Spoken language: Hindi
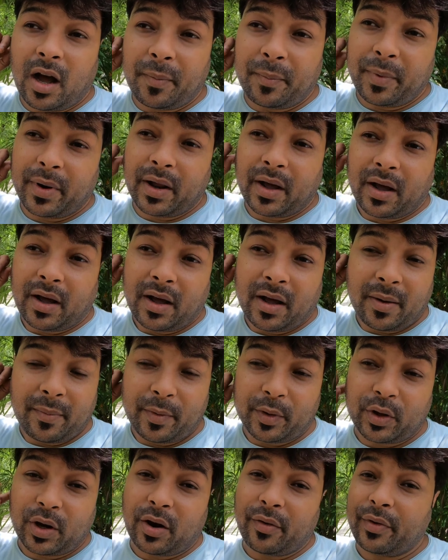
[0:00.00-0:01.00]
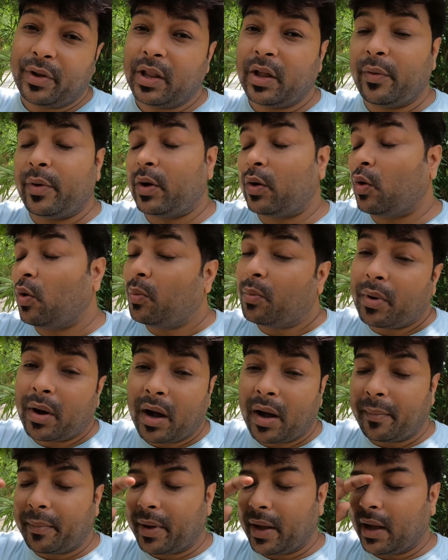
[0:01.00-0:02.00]
अपना मथुरा वृंदावन घूम
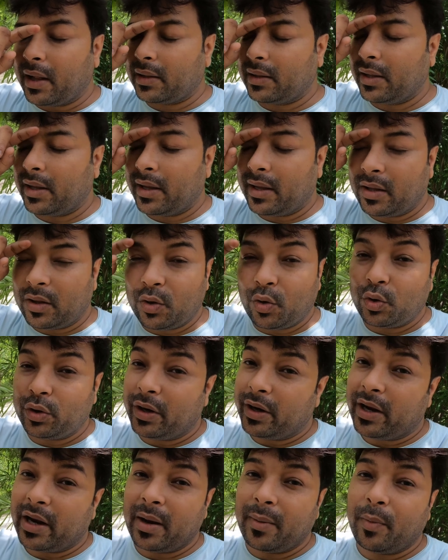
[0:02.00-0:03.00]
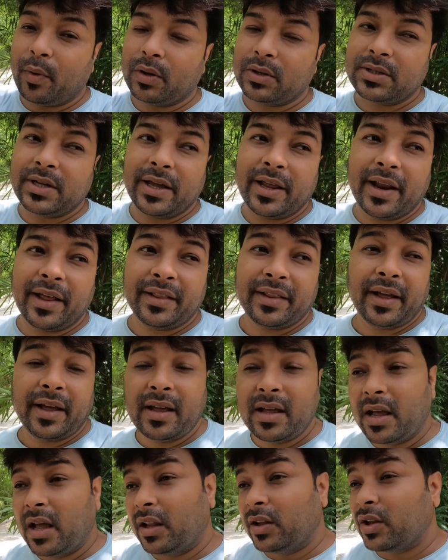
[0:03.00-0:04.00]
घाम के आते हैं दो दिन के लिए बहुत सही रहता है